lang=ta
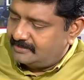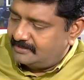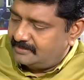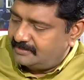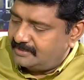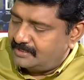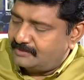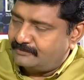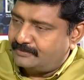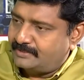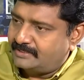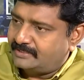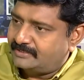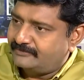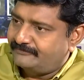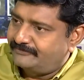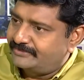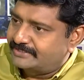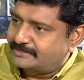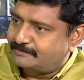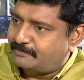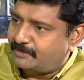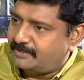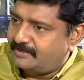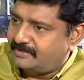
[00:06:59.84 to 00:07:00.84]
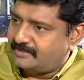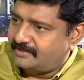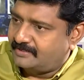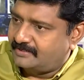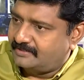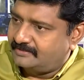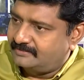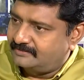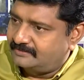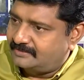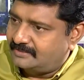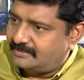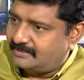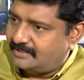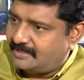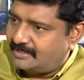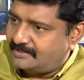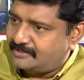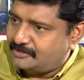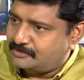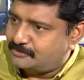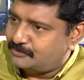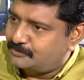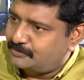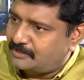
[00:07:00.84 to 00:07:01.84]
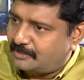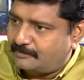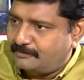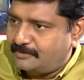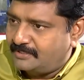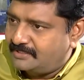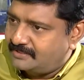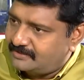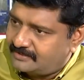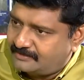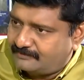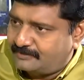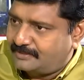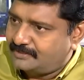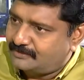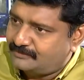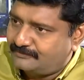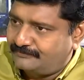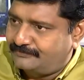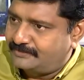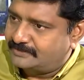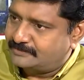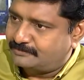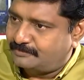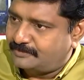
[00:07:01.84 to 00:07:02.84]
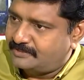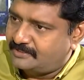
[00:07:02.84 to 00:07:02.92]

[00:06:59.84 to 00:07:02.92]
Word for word: ஏரியா வரைக்கும் ஃபிக்ஸ் பண்ணிட்டீங்க இந்த லேட்டிடியூட் அப்படின்ற வரைக்கும் ஃபிக்ஸ்